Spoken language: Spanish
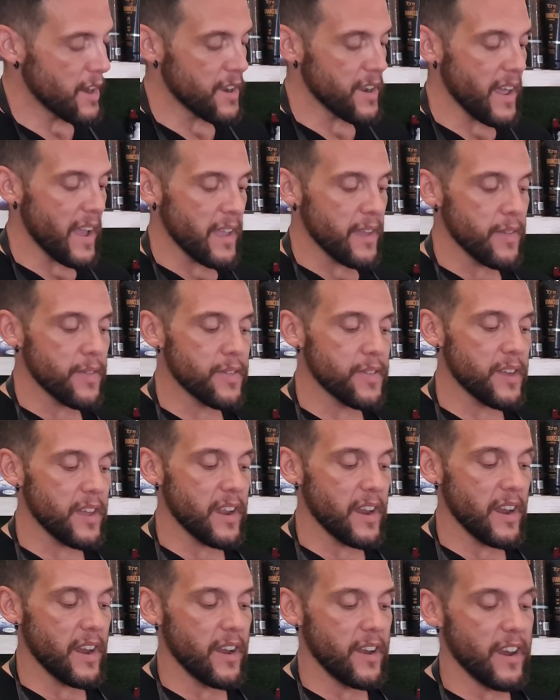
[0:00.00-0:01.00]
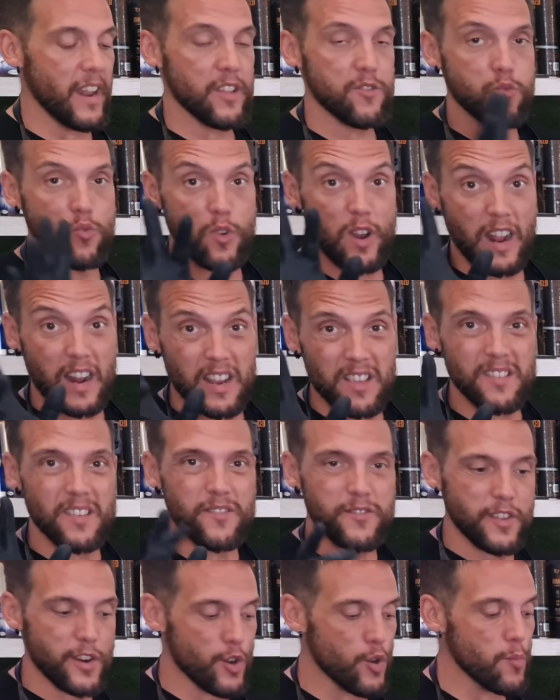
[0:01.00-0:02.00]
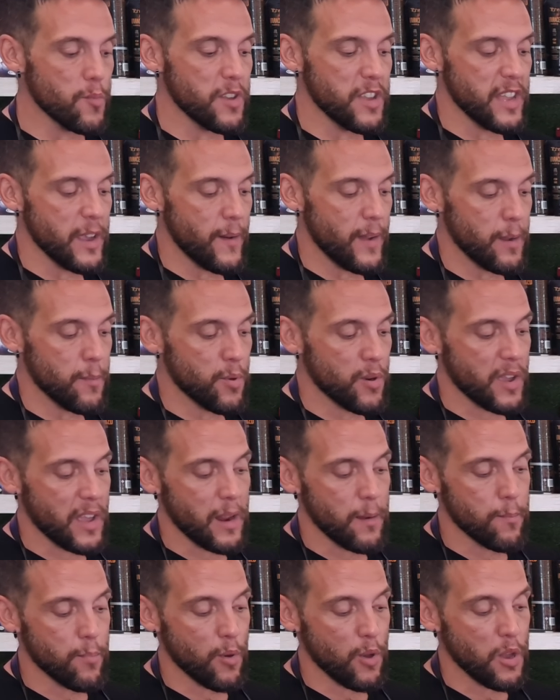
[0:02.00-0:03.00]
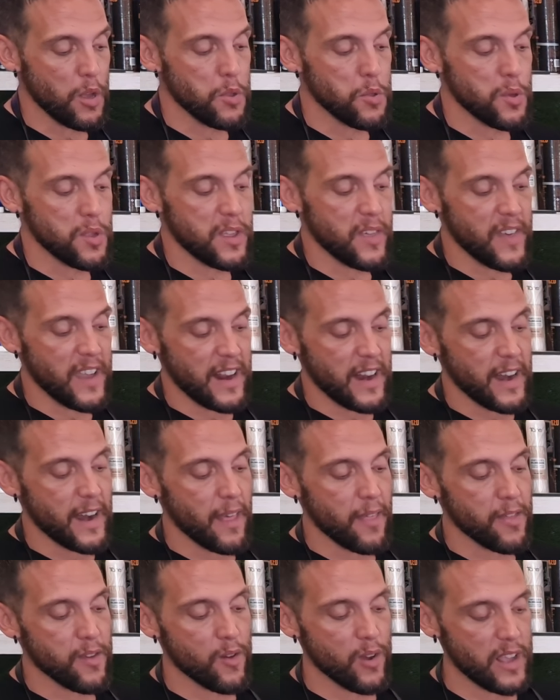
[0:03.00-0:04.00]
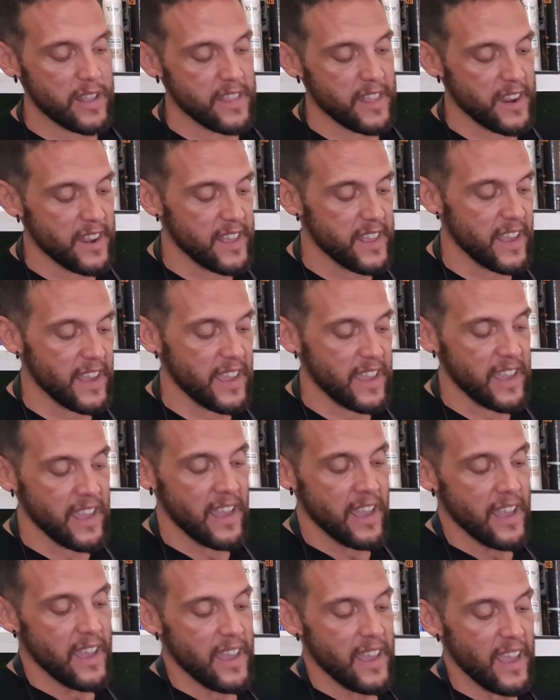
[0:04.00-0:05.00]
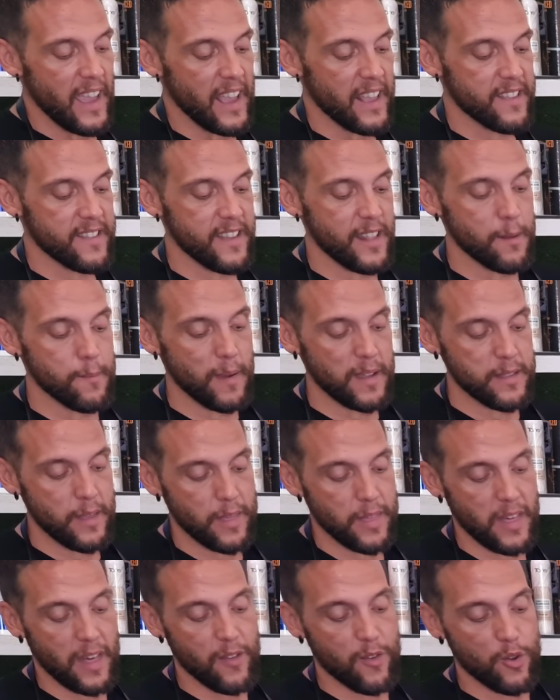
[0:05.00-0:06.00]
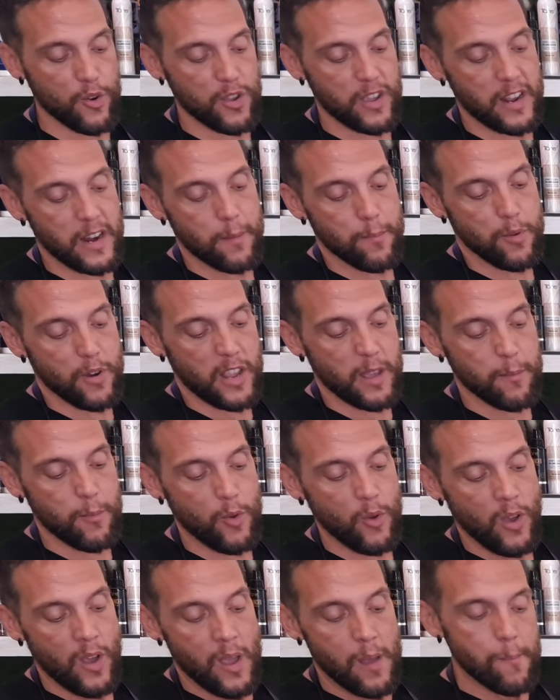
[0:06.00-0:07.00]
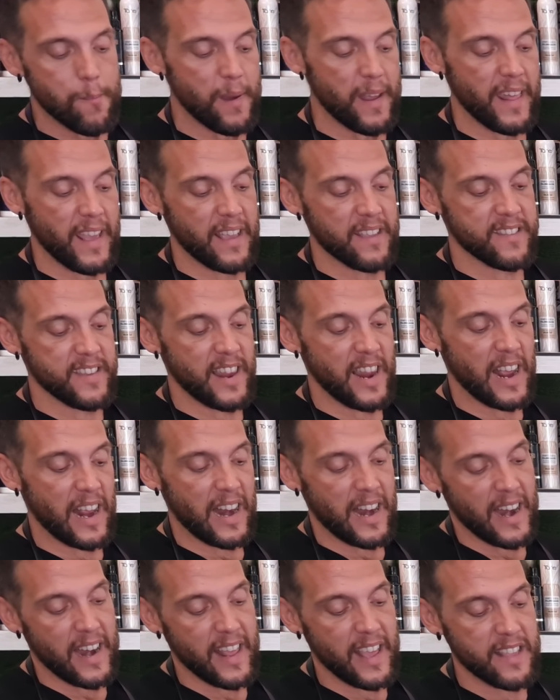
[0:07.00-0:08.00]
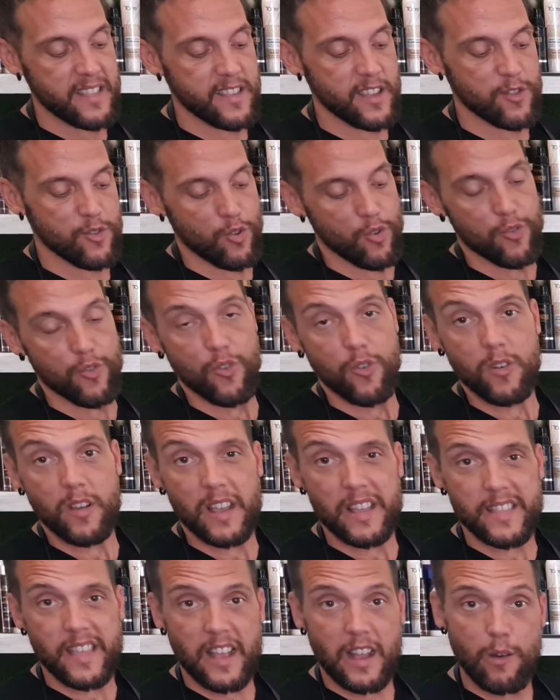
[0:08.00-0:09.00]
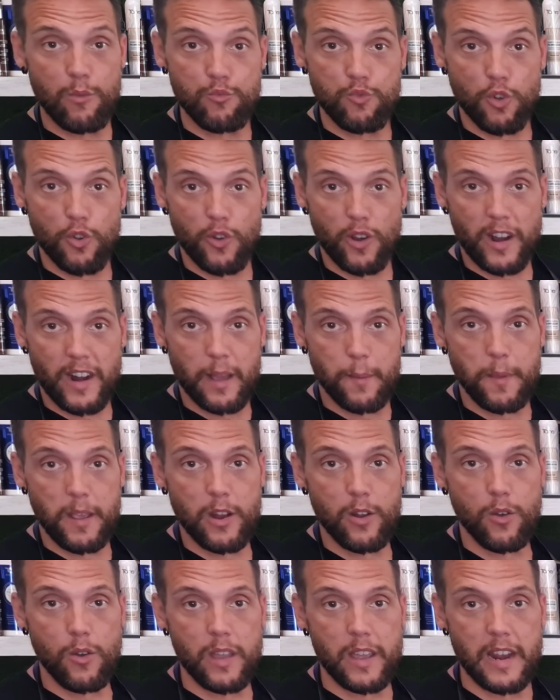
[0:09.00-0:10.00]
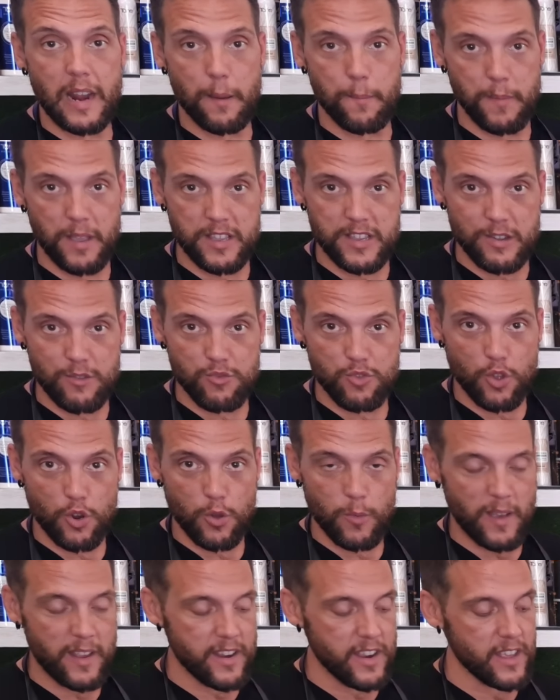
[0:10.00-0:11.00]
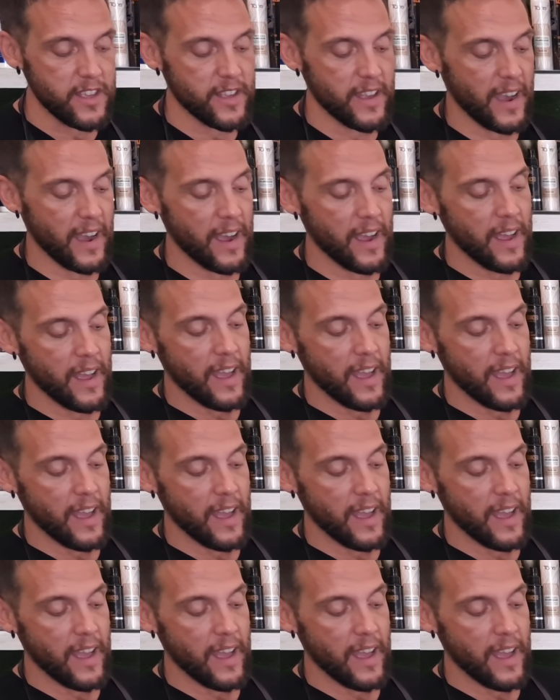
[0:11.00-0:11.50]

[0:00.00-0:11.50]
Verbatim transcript: raíces naturales, entre comillas, ¿vale? Porque el poquito este de aclaración que tiene aquí es del matizador que le ponemos para que se le aclare a este tono, que tenga un tono caramelo y las mechas un tono vainilla.